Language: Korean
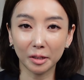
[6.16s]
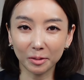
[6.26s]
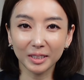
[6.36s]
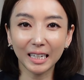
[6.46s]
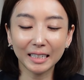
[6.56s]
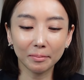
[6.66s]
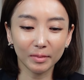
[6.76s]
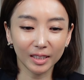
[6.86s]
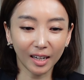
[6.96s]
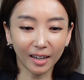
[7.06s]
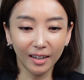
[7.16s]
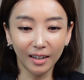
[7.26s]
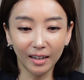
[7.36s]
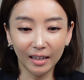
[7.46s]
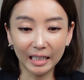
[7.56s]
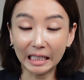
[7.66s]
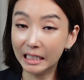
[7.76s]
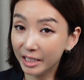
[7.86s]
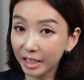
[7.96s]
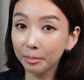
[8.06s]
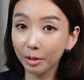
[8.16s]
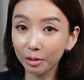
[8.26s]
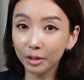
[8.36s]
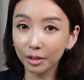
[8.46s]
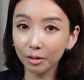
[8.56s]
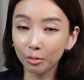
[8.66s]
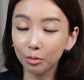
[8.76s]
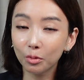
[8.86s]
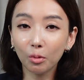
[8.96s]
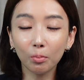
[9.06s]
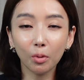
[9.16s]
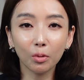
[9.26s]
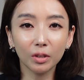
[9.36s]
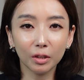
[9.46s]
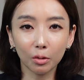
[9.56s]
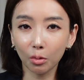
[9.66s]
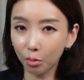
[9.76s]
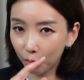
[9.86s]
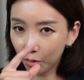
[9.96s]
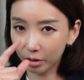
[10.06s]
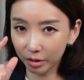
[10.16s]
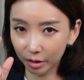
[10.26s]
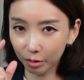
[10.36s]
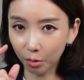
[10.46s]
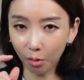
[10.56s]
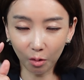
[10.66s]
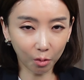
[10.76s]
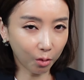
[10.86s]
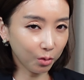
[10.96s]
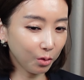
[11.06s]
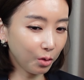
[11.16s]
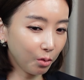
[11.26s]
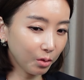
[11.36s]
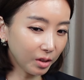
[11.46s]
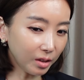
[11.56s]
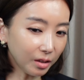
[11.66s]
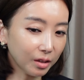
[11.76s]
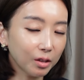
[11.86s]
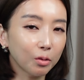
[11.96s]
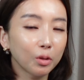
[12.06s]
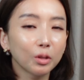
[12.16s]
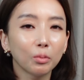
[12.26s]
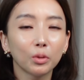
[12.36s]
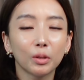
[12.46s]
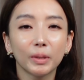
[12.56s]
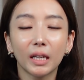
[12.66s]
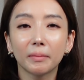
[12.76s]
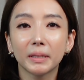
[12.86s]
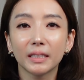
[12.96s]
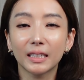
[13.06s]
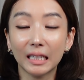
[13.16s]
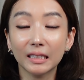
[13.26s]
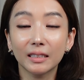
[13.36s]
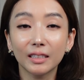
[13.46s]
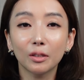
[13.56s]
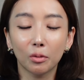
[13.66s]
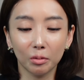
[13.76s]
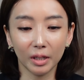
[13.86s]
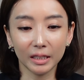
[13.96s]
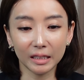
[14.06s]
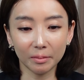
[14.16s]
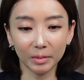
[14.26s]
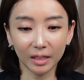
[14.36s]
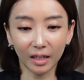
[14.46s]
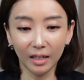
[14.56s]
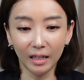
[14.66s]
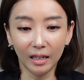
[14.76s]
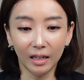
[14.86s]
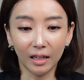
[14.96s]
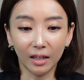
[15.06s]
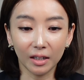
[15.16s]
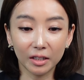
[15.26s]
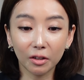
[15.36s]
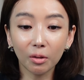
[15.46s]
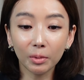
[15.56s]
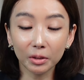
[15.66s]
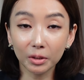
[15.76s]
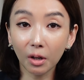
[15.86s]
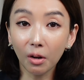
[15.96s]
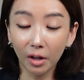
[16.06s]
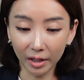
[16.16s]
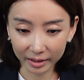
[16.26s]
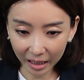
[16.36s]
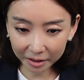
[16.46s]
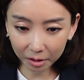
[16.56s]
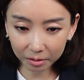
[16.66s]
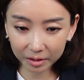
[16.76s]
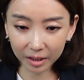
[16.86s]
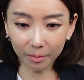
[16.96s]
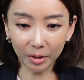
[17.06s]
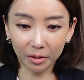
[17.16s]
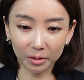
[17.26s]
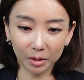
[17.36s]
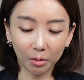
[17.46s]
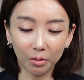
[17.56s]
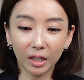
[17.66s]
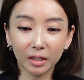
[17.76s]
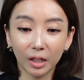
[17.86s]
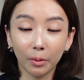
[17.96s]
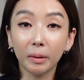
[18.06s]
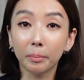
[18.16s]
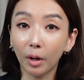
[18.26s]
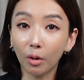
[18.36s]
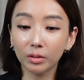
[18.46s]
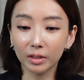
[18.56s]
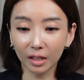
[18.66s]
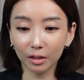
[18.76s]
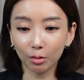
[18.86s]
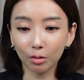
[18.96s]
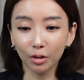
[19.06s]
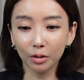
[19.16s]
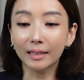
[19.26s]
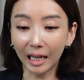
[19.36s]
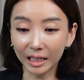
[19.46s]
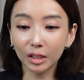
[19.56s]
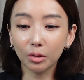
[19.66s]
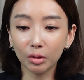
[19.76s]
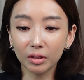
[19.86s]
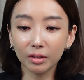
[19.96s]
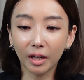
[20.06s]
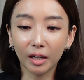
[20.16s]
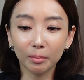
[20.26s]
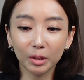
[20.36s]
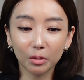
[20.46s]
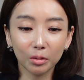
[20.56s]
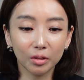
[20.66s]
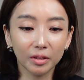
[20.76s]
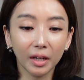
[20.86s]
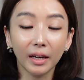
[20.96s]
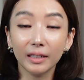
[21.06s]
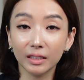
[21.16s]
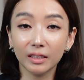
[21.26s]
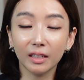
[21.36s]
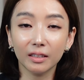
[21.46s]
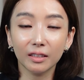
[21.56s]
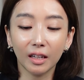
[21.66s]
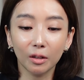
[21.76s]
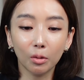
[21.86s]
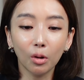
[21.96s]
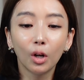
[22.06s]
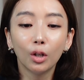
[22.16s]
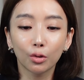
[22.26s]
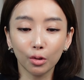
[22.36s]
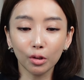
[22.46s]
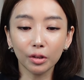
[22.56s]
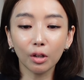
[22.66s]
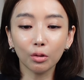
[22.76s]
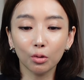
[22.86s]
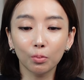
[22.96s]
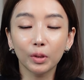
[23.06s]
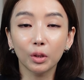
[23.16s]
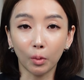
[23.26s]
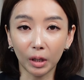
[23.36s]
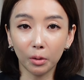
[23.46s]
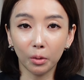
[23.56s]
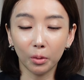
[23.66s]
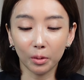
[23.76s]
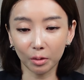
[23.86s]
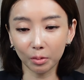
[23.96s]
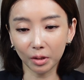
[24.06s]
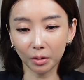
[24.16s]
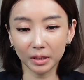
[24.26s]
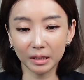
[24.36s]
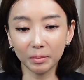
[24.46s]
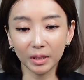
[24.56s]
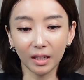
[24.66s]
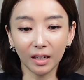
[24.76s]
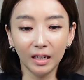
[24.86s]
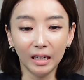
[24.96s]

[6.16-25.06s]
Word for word: 영상입니다. 이재명이요. 운동복을 입고 고글을 쓰고 권총을 들고 있는 모습이 담긴 사진을 공개했습니다. 아, 그러면서 사격 제명, 전당대회, 명사수, 다시 뛰는 대한민국 등의 해시태그를 달고 출격 준비 완료라고 적었습니다.